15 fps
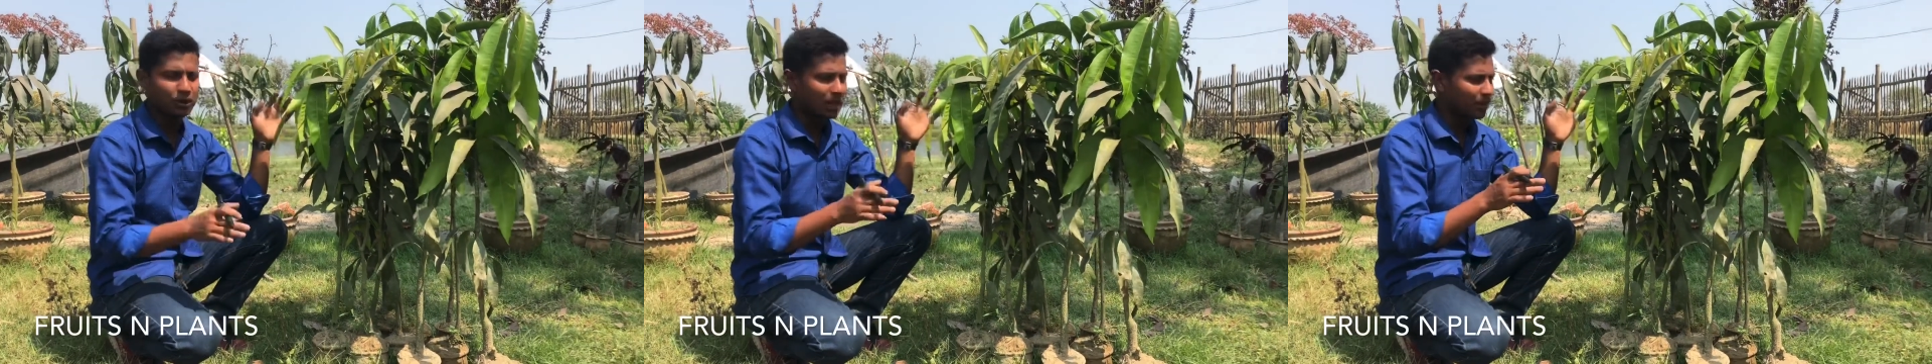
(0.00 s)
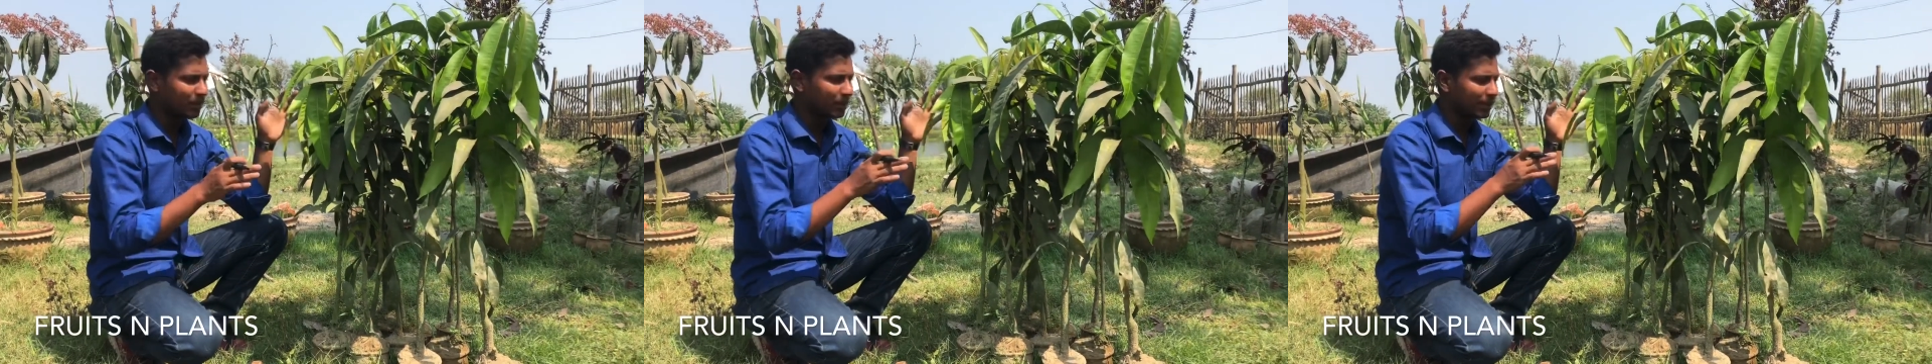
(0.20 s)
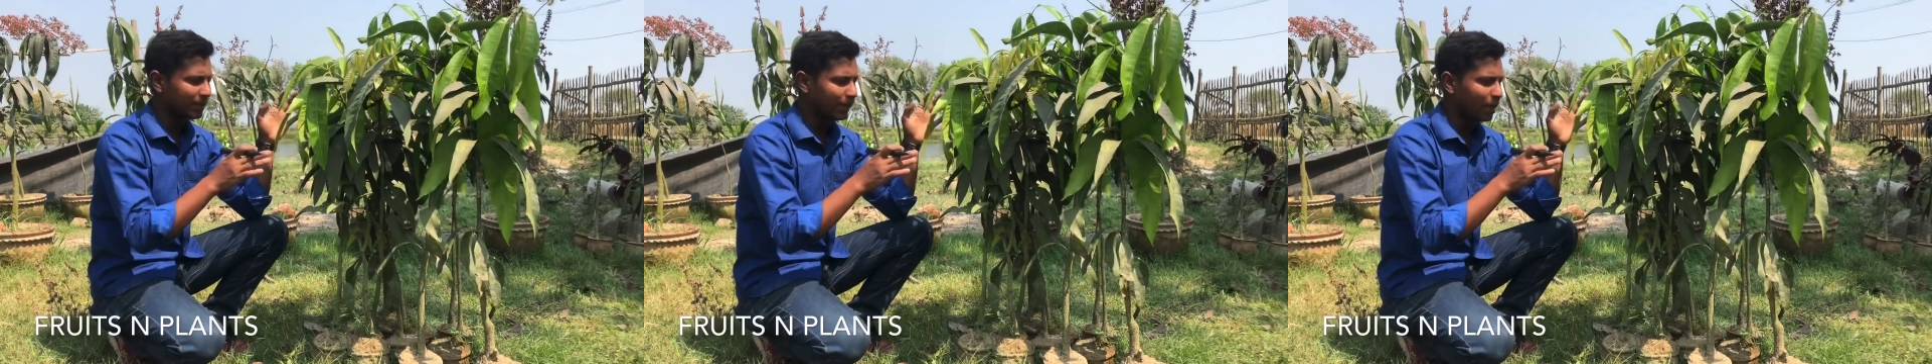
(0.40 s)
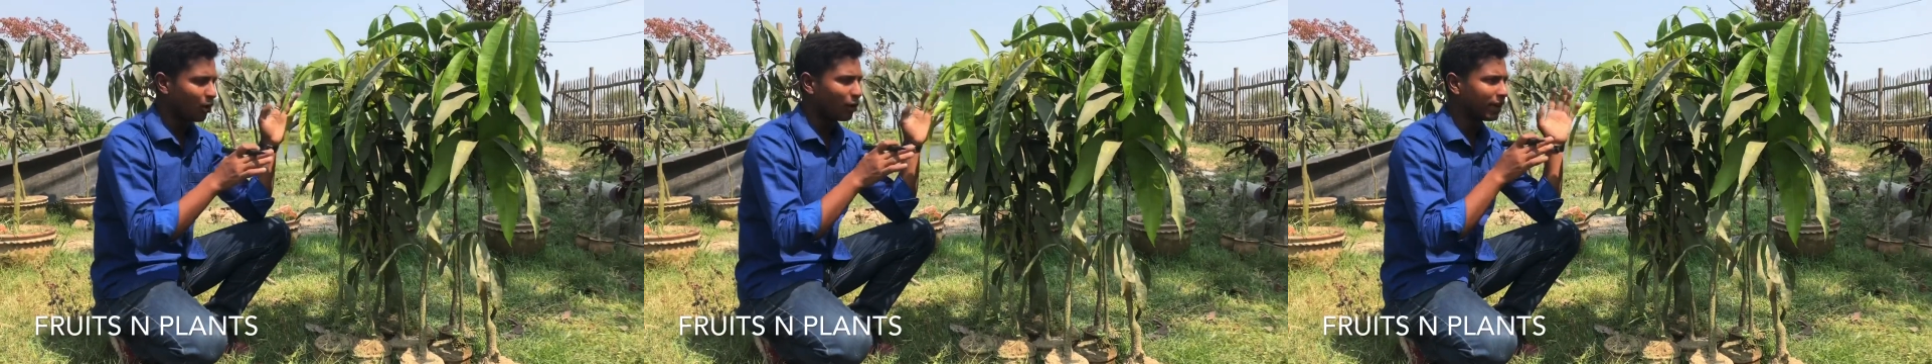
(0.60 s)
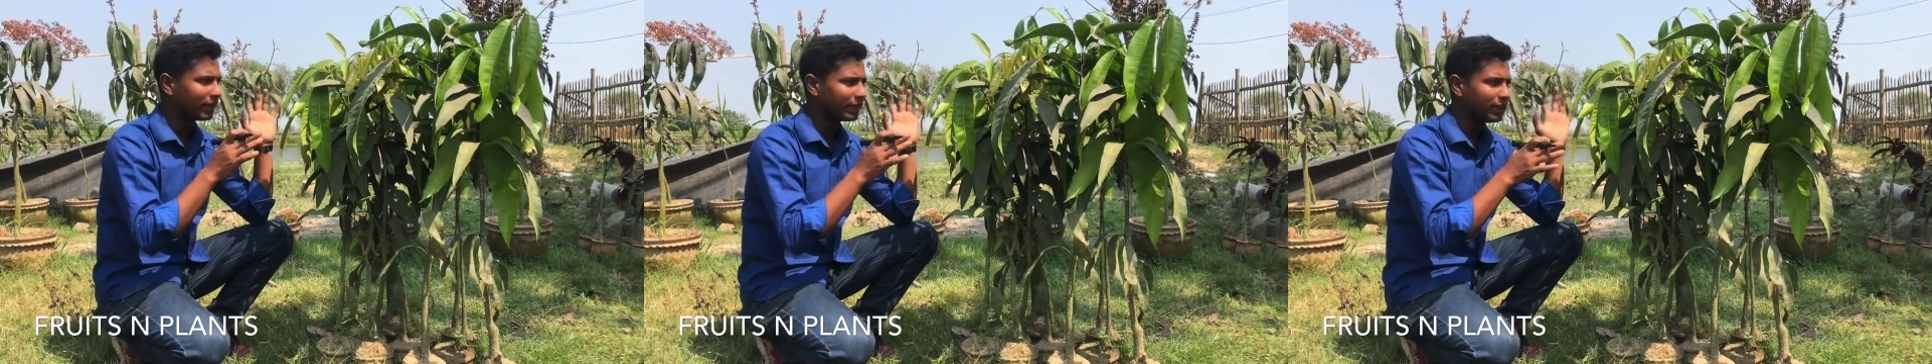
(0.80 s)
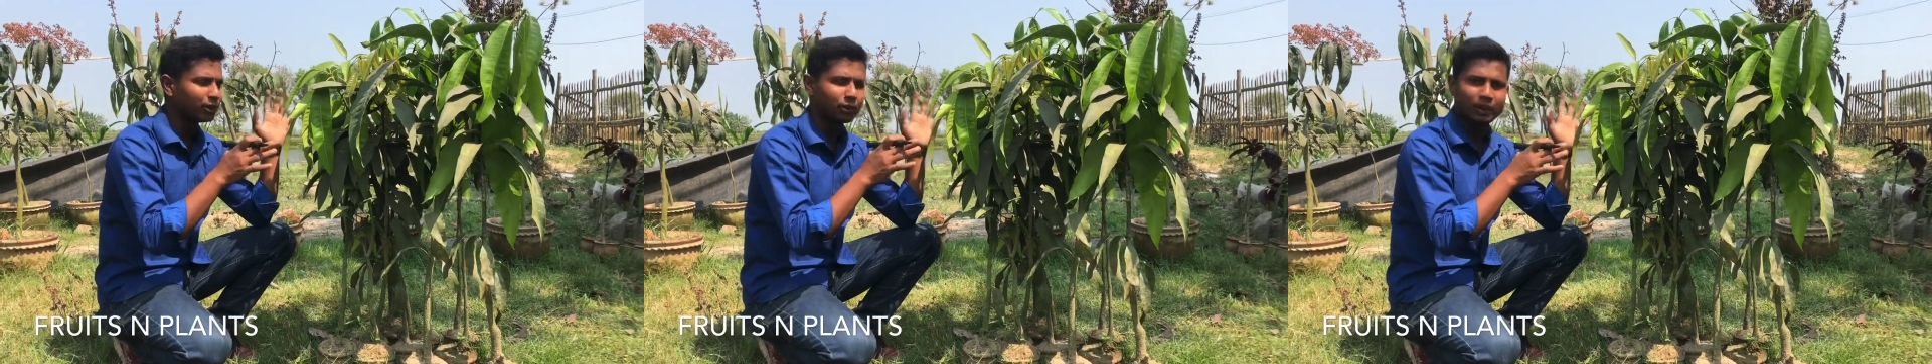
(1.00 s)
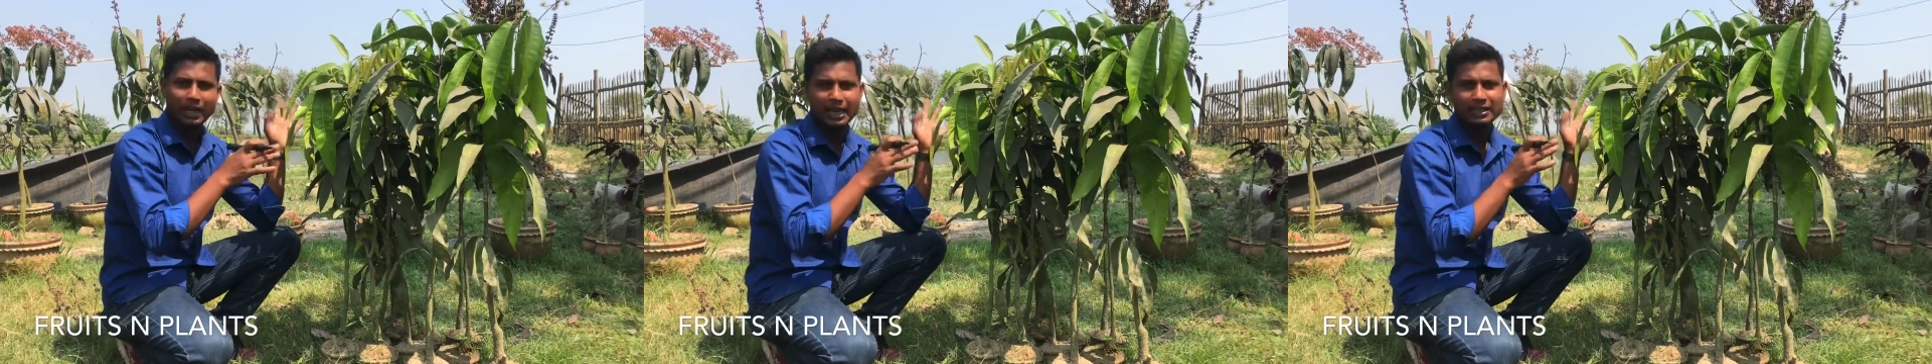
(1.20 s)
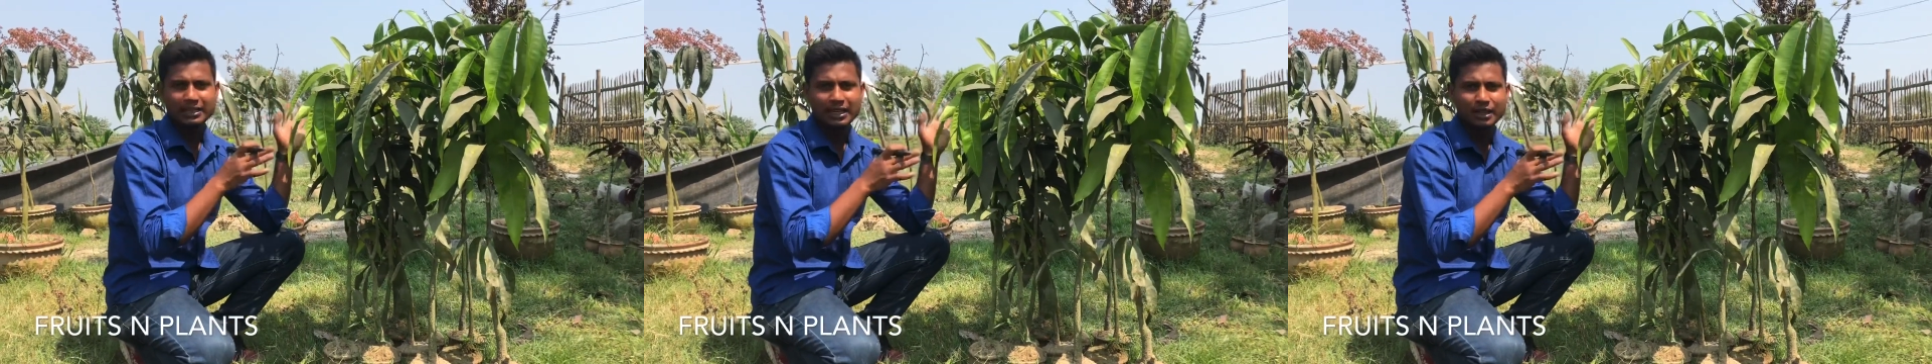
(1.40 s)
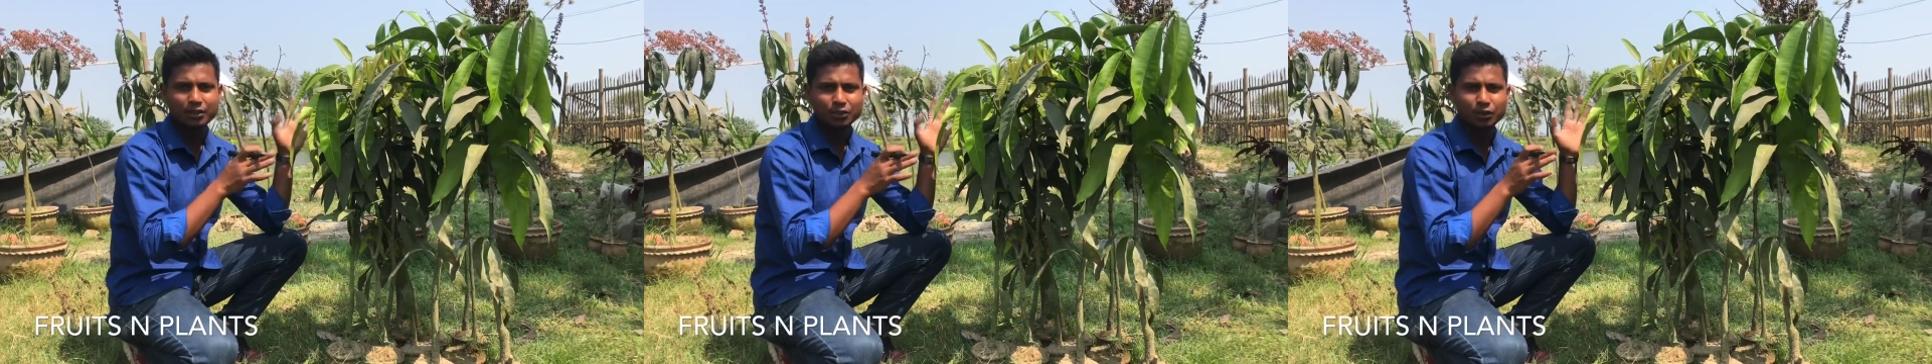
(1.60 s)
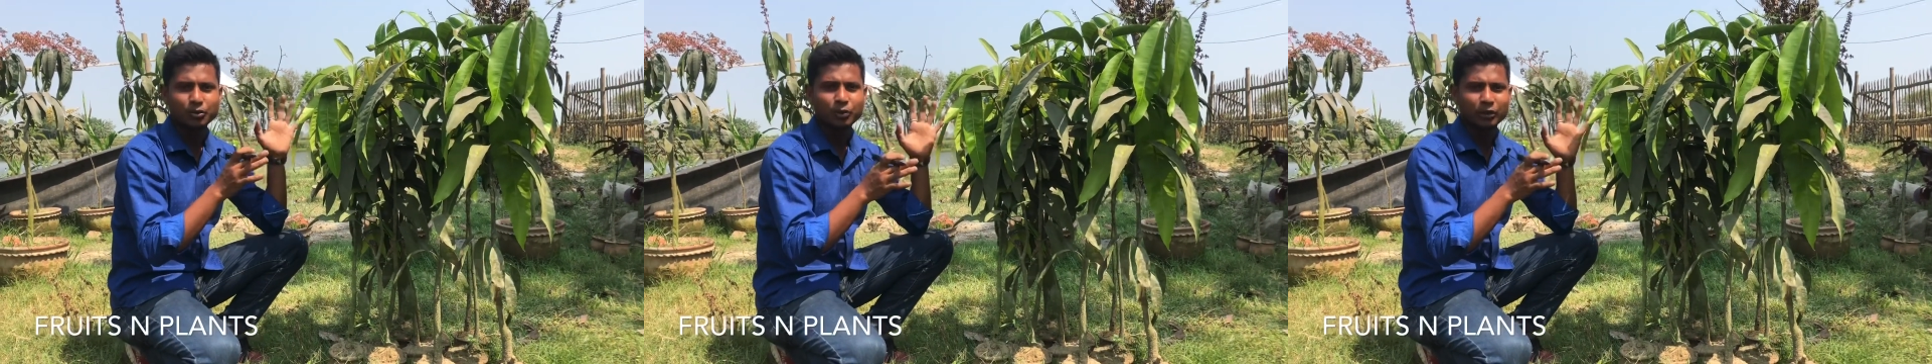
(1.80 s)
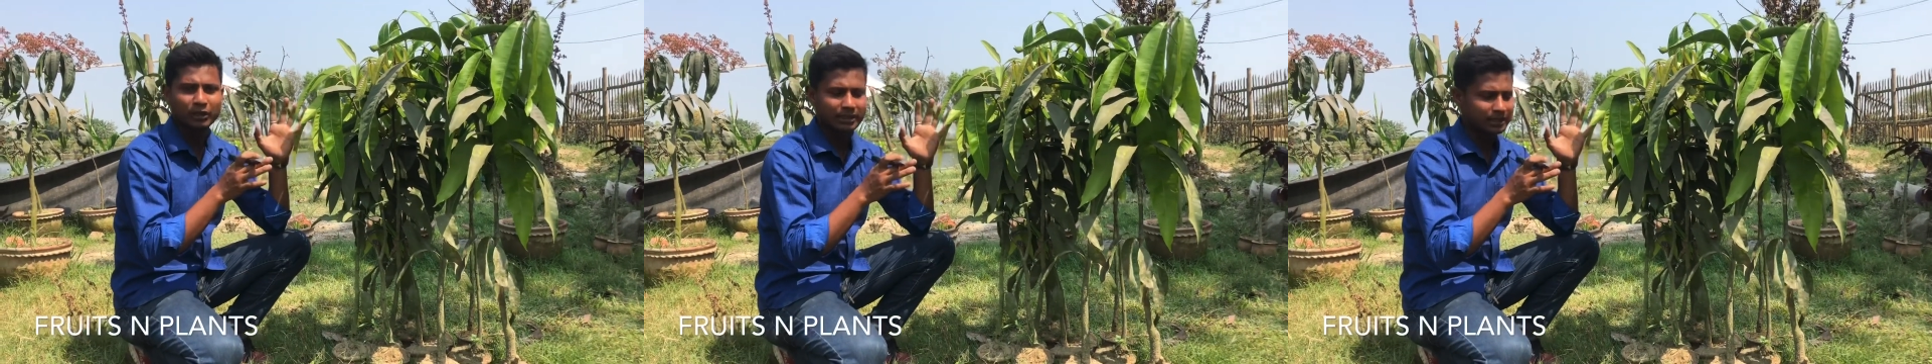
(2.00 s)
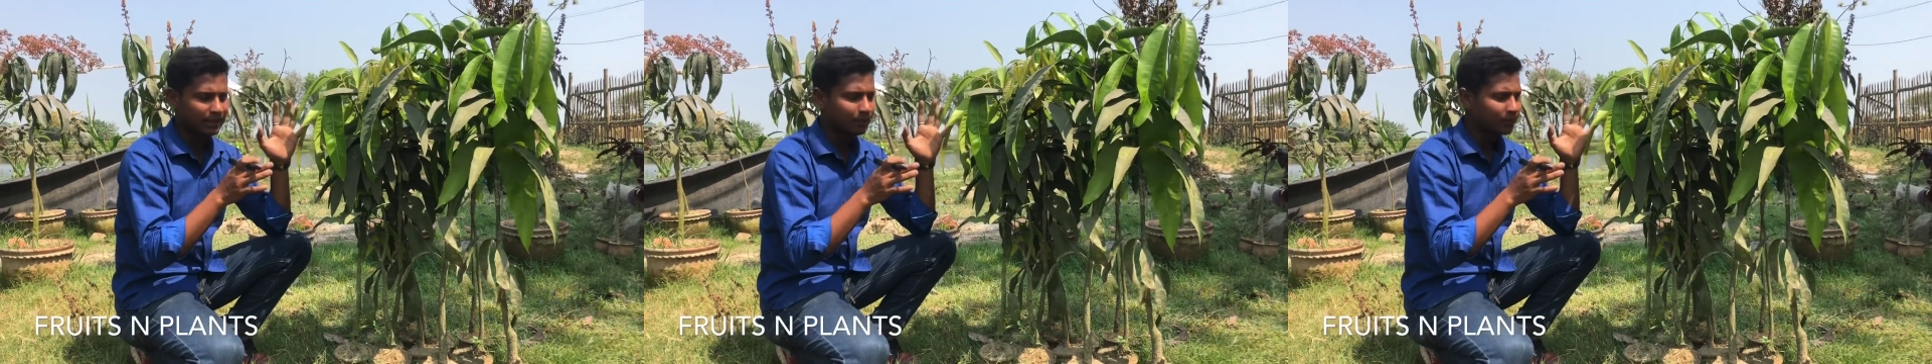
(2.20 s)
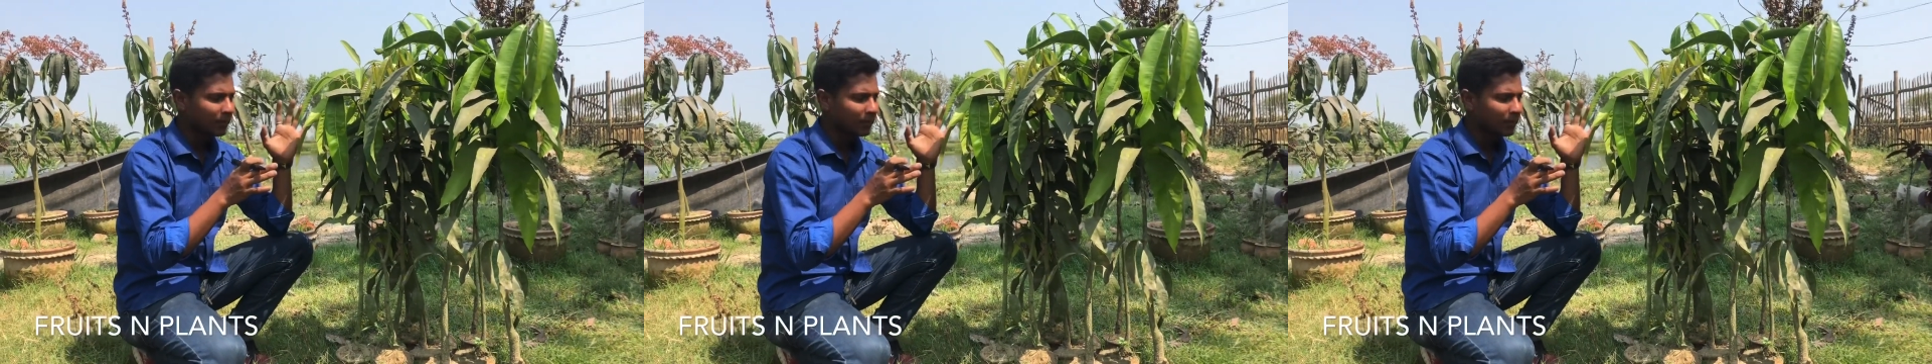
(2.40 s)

আমাদেরকে অনেক দিন ধরে এই চারার জন্য বলতেছে